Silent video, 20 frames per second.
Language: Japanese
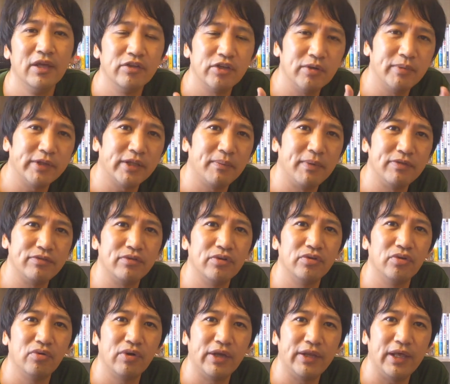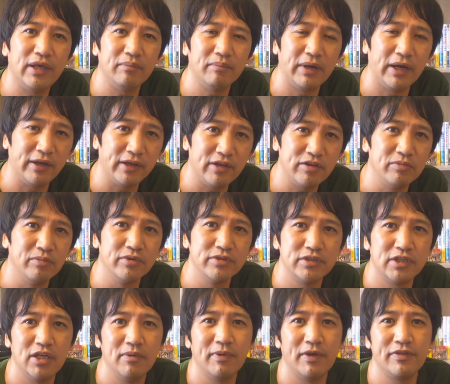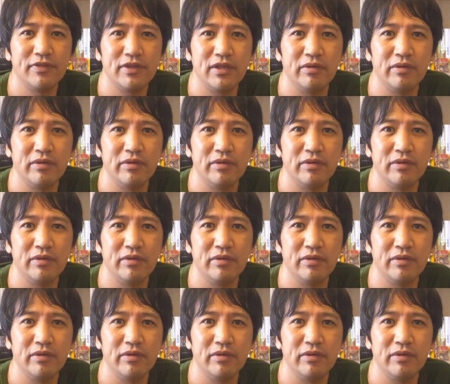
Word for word: それまた別の動画でま話もしています